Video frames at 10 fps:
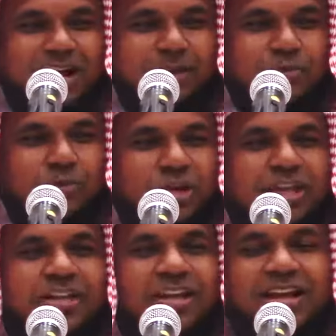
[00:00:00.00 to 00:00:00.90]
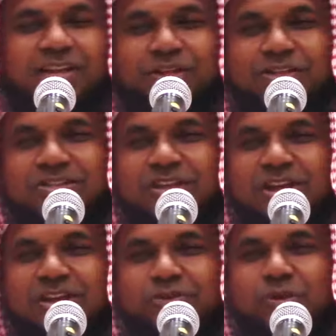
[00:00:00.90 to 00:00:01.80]
আবু হুরাইরার হাদিস
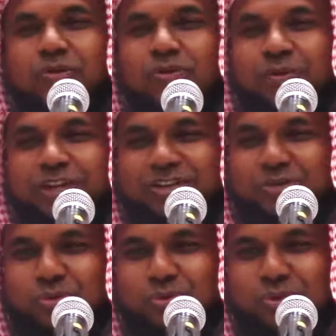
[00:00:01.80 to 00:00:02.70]
তখন উনি একটু